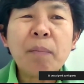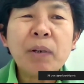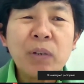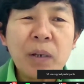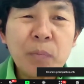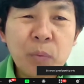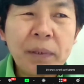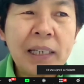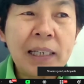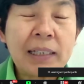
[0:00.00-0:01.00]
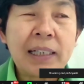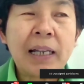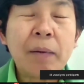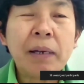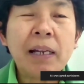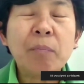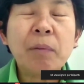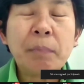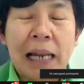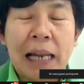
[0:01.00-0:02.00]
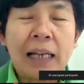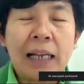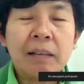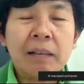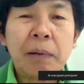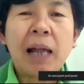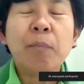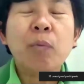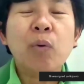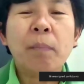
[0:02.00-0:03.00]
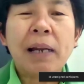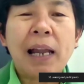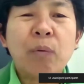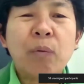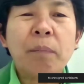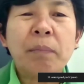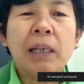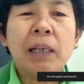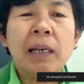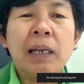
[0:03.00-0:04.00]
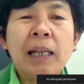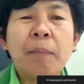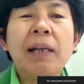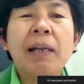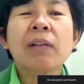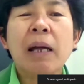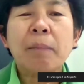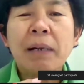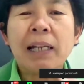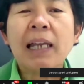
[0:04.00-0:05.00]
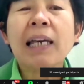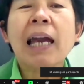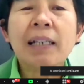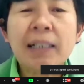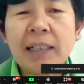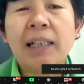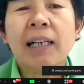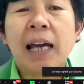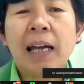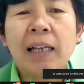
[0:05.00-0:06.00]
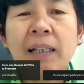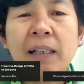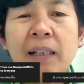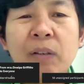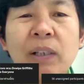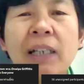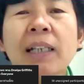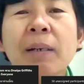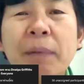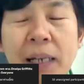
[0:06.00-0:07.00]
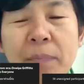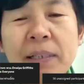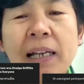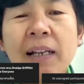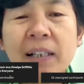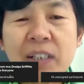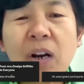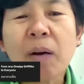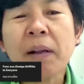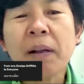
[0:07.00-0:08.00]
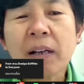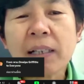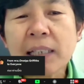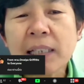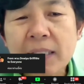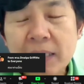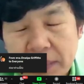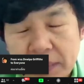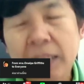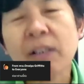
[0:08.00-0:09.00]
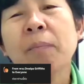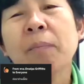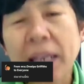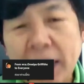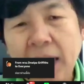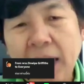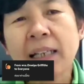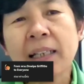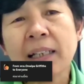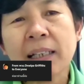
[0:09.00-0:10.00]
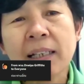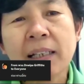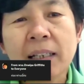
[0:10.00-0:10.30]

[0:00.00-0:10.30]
แล้วก็มาอยู่ในหมู่มิดี จะทำให้เรามีพลังพลังบวก พลังความดีทำให้เราทำอะไรได้ง่ายขึ้นนะคะตรงนี้ที่ประทับใจแล้วก็ชอบ แล้วก็ที่จะสืบสานต่อไปค่ะ